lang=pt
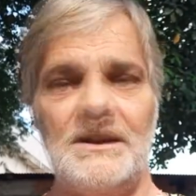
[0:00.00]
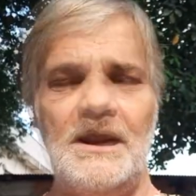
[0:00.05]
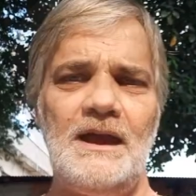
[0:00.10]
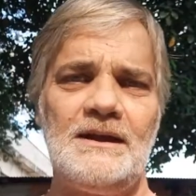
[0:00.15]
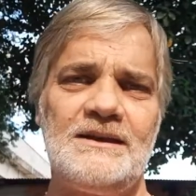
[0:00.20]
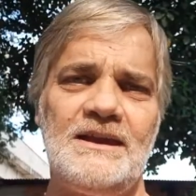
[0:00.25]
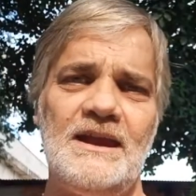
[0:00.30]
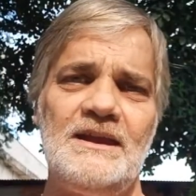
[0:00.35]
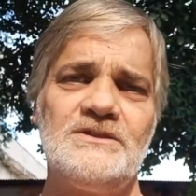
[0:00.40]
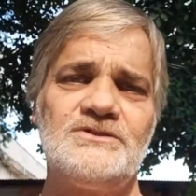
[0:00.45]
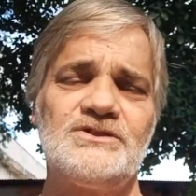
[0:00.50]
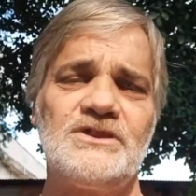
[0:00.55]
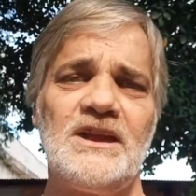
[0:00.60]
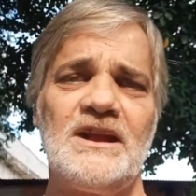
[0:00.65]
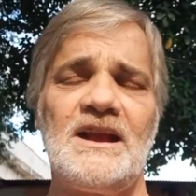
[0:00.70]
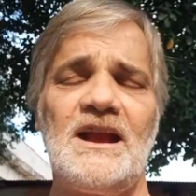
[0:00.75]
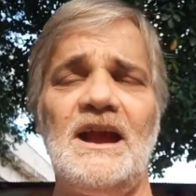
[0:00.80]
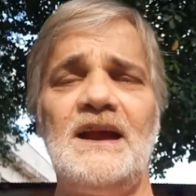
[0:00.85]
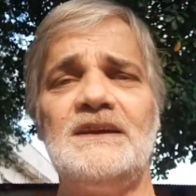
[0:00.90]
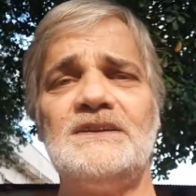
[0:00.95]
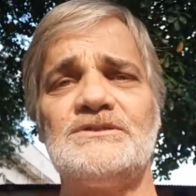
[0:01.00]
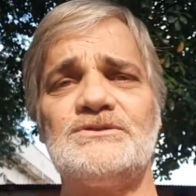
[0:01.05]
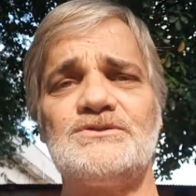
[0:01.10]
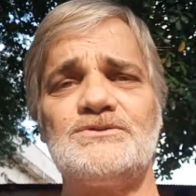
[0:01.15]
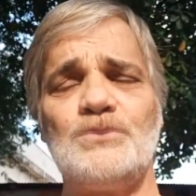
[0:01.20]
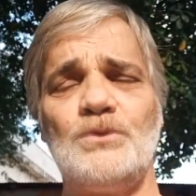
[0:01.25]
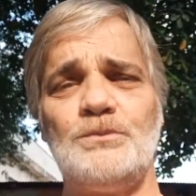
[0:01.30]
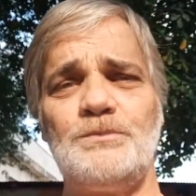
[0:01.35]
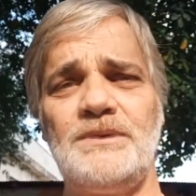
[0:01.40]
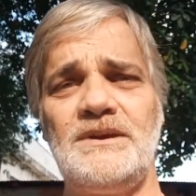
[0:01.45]
Aqueles que caem
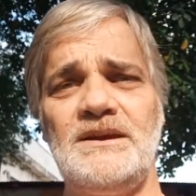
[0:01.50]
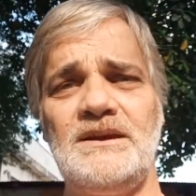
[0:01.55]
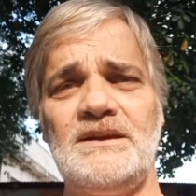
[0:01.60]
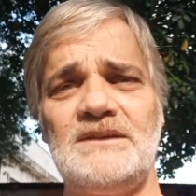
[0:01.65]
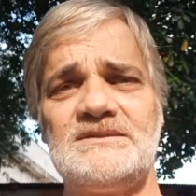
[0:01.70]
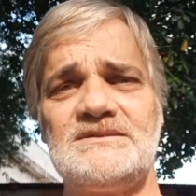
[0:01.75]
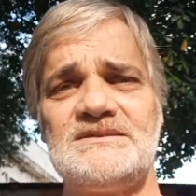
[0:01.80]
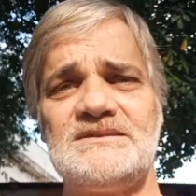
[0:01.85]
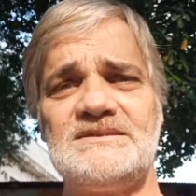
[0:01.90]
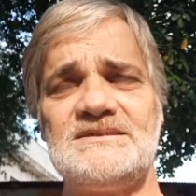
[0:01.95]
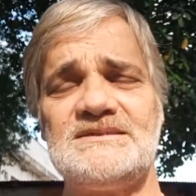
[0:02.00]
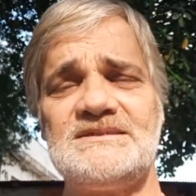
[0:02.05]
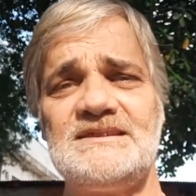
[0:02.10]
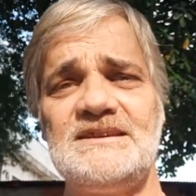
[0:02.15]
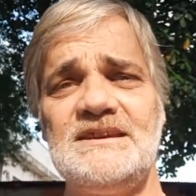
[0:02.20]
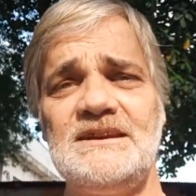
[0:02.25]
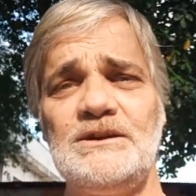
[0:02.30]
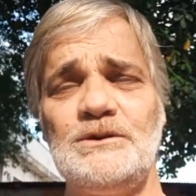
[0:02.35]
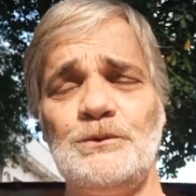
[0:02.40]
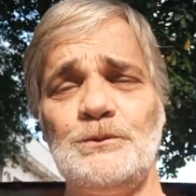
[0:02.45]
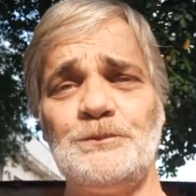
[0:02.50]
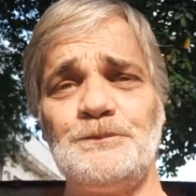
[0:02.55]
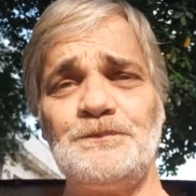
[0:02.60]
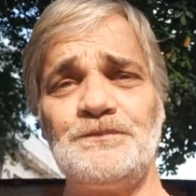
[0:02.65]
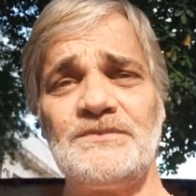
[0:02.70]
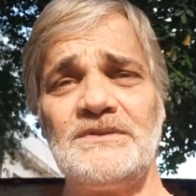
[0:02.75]
sob esse signo